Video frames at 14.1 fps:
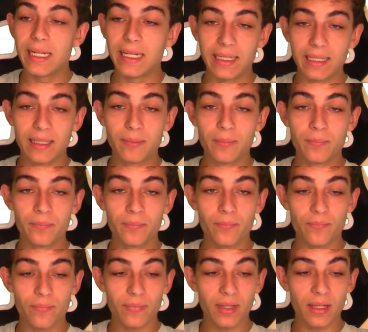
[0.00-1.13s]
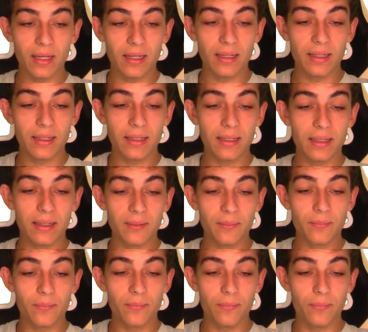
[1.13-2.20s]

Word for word: Ähm, ähm,